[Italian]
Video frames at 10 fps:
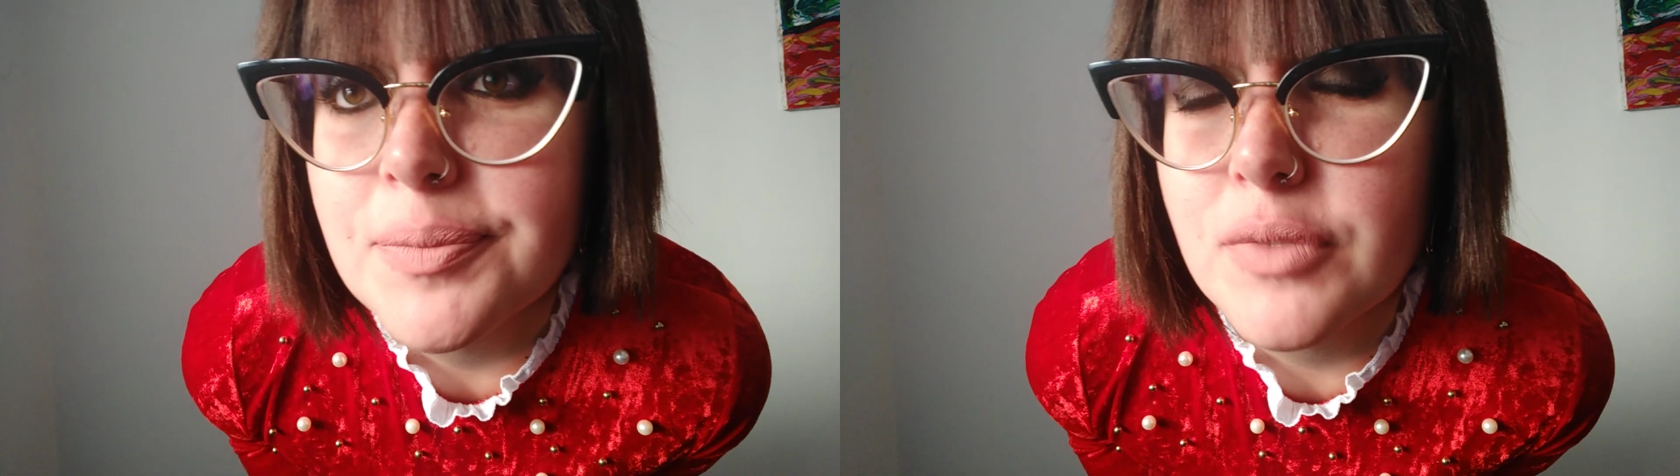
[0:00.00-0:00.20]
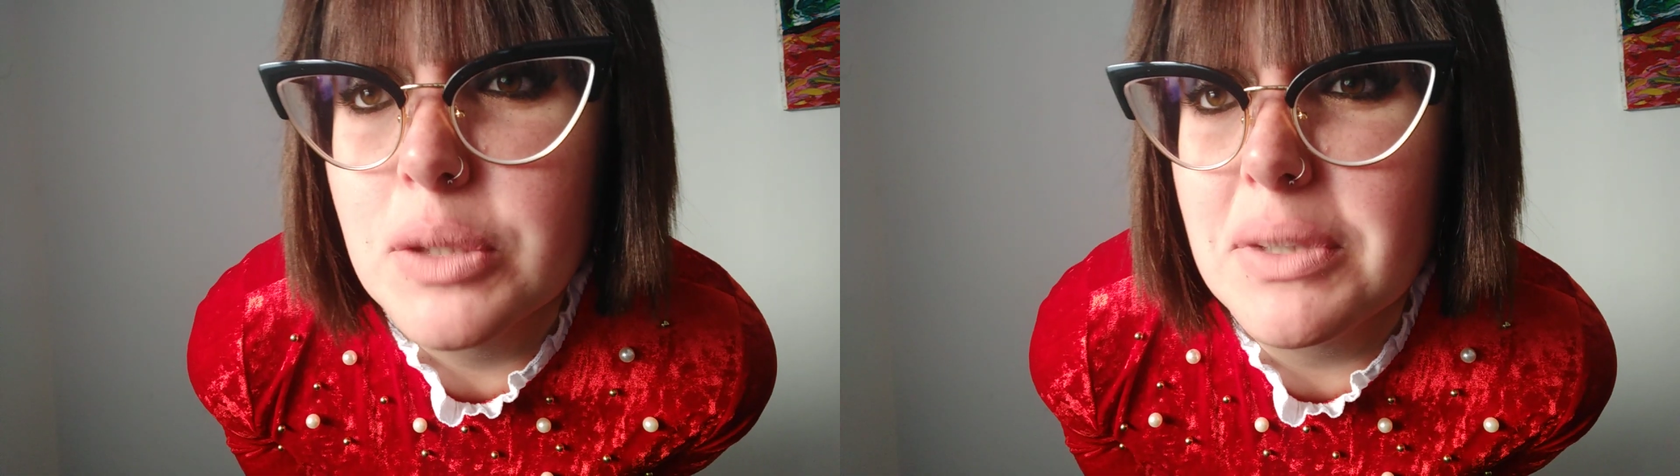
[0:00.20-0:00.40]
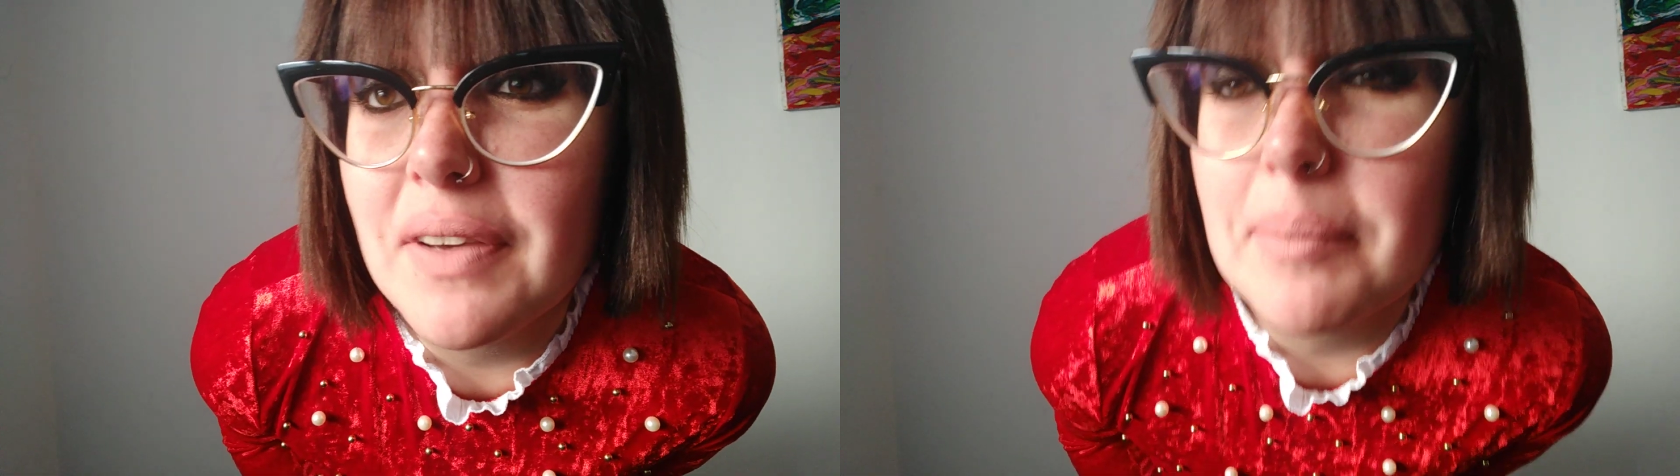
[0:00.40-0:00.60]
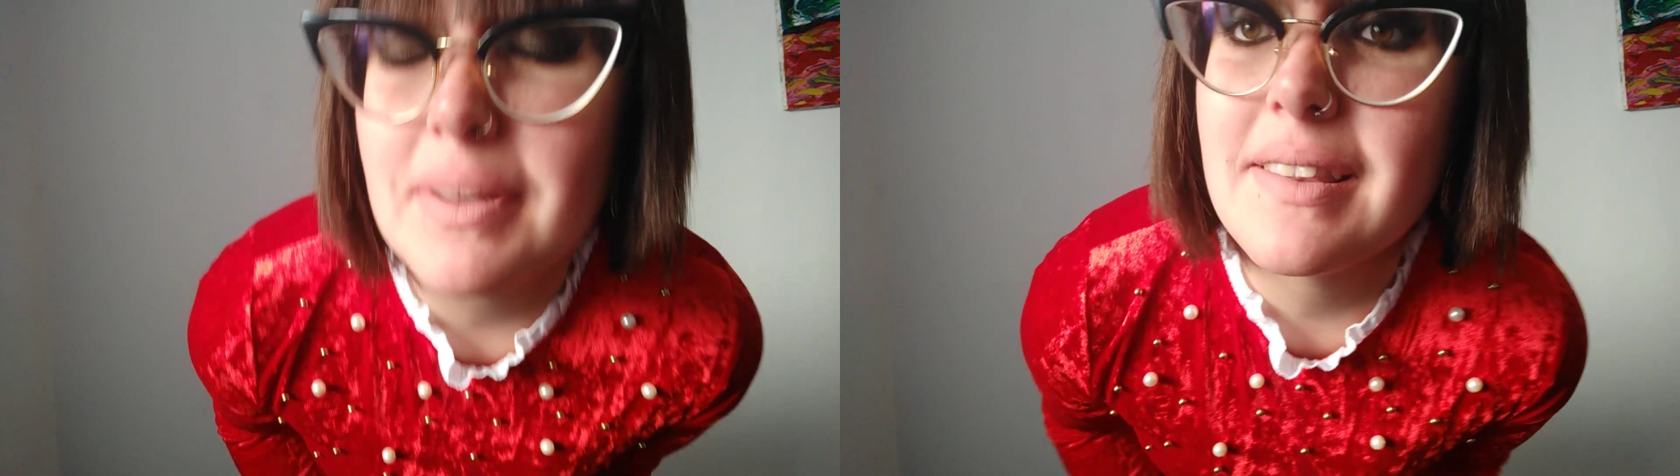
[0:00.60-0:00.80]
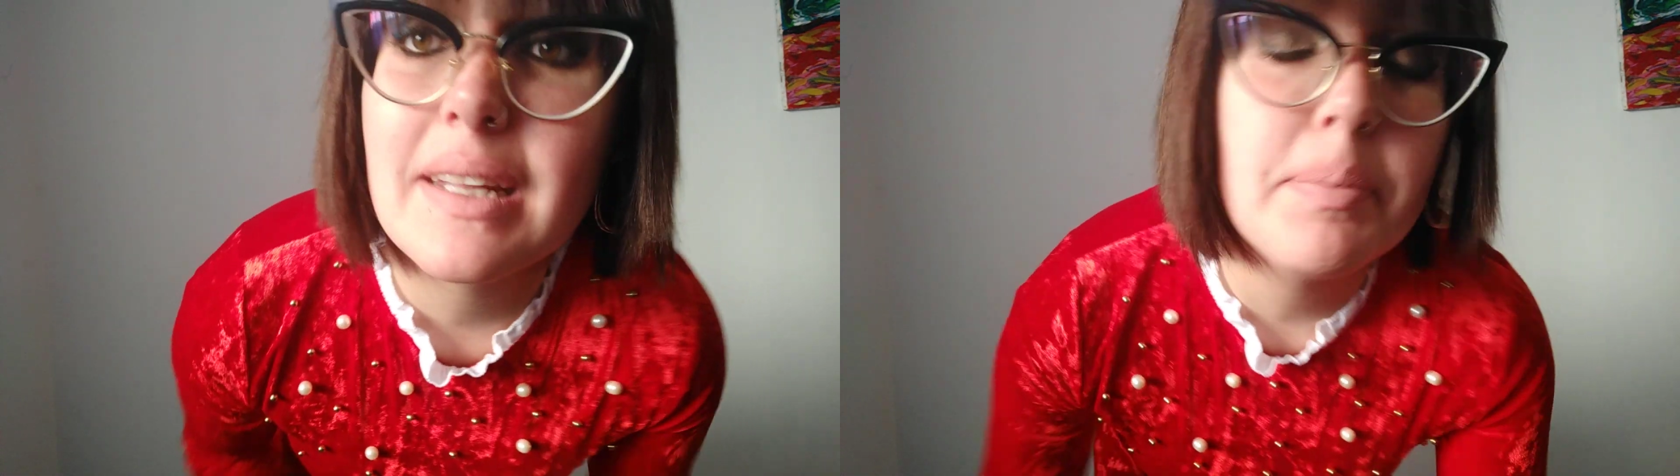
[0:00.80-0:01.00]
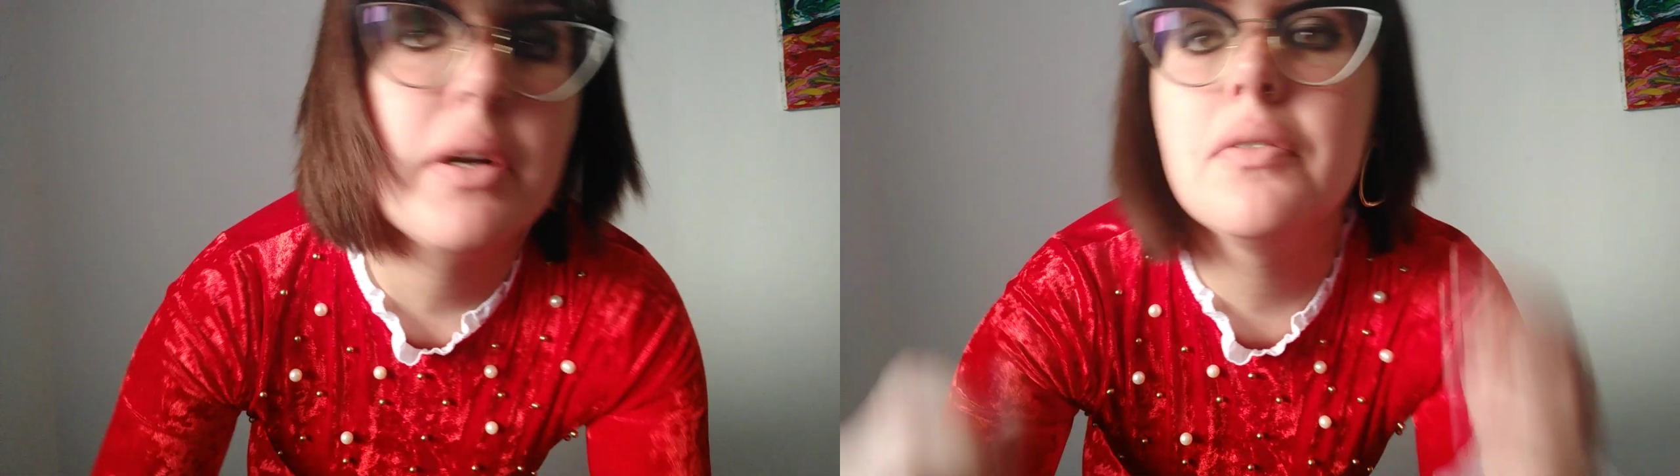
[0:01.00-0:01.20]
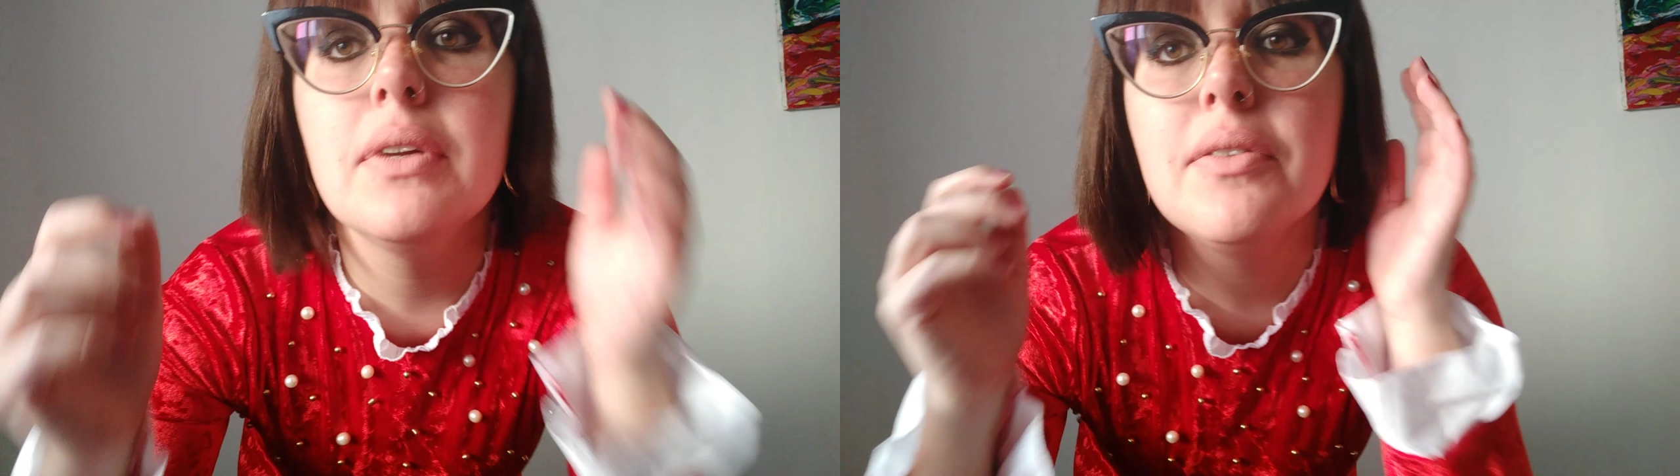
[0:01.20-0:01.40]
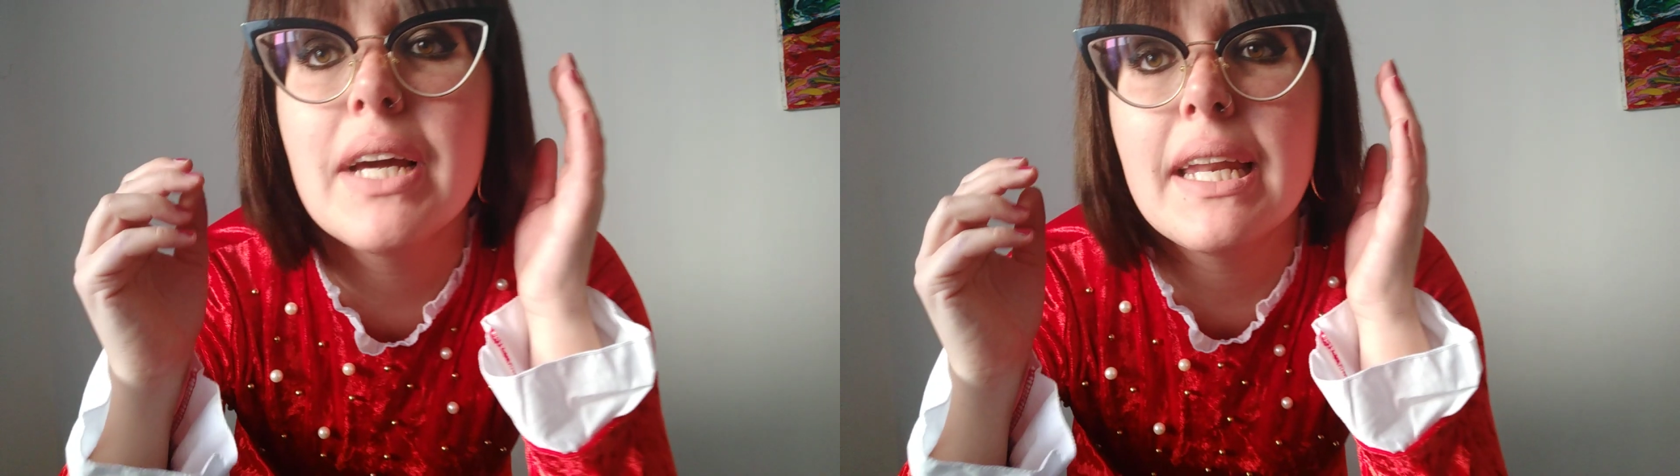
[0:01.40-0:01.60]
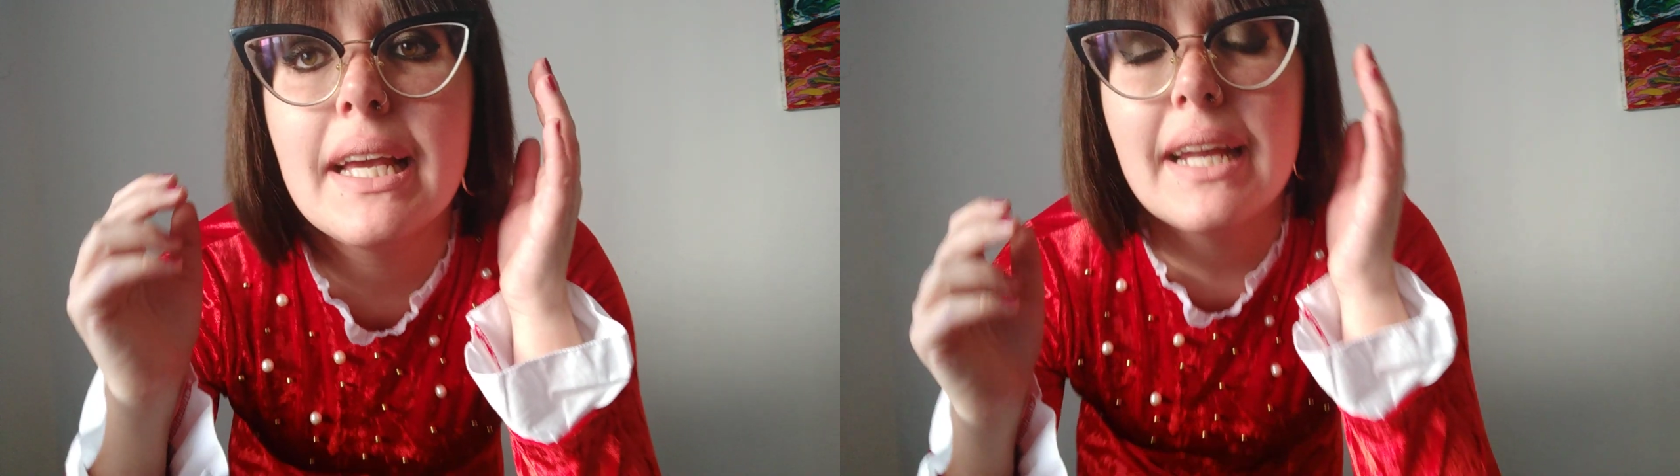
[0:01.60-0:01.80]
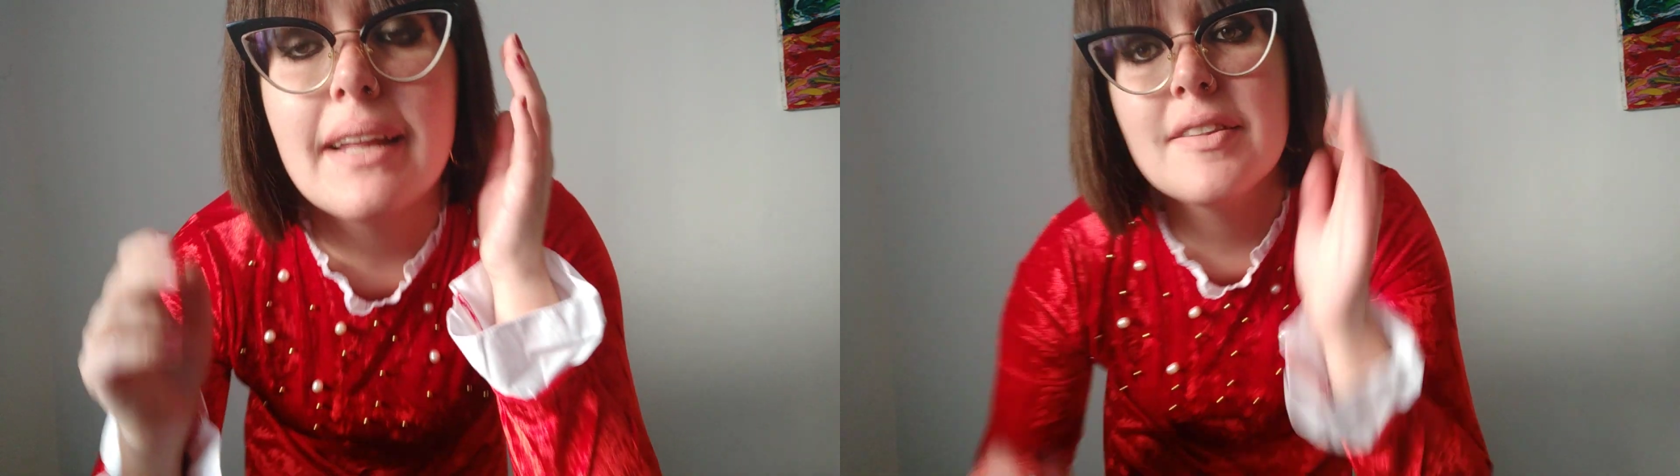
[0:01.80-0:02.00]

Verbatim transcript: non mi fa impazzire, però non volevo caricare,